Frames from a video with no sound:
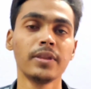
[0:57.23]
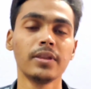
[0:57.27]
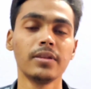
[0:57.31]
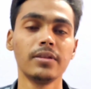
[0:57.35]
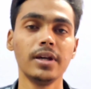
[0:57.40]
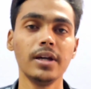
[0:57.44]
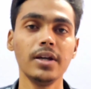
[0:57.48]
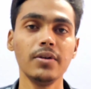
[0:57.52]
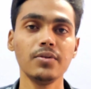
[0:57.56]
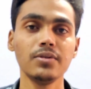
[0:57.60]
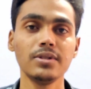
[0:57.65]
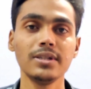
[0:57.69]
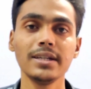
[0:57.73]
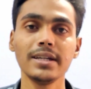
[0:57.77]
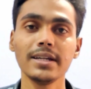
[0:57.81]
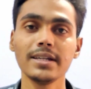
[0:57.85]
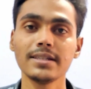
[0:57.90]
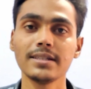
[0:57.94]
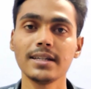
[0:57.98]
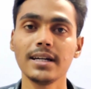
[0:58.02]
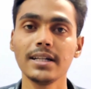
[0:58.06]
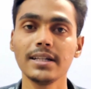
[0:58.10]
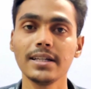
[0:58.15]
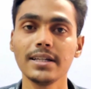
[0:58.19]
देन उसी के
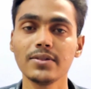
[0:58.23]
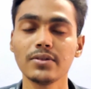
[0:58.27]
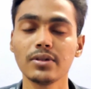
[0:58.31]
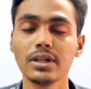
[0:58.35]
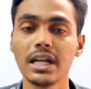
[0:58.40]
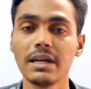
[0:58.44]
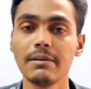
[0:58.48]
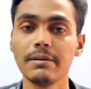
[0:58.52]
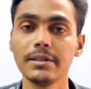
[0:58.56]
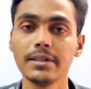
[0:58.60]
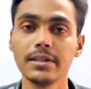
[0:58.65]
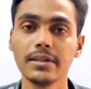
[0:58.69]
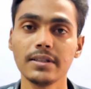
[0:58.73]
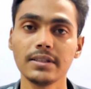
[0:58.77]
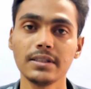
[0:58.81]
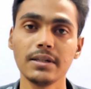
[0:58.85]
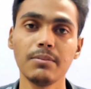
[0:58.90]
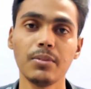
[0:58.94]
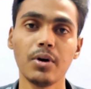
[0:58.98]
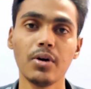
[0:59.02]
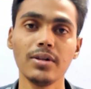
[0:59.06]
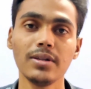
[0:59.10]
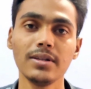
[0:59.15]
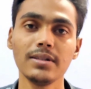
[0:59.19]
साथ गेस कोनामी की तरफ से
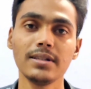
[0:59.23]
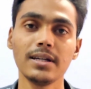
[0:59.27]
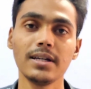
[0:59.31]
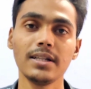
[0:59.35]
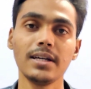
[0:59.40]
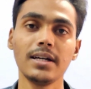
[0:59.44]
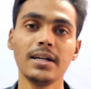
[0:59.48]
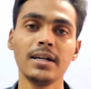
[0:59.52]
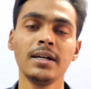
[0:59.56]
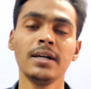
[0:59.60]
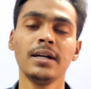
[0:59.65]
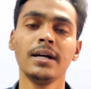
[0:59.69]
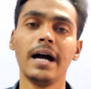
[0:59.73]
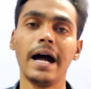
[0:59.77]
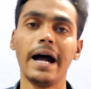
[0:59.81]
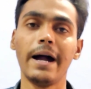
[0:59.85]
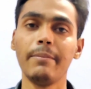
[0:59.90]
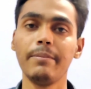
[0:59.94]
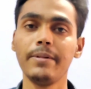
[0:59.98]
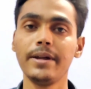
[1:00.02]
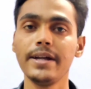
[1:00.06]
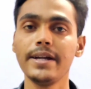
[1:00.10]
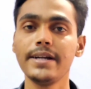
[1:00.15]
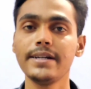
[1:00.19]
बहुत ही ज्यादा
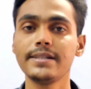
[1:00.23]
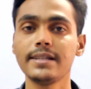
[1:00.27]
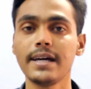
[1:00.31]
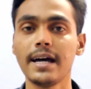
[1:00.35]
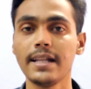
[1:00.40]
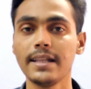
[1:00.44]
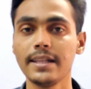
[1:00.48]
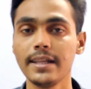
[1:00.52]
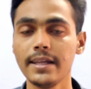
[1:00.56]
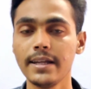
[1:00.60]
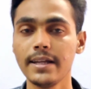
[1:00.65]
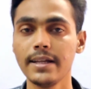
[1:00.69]
अपडेट्स आते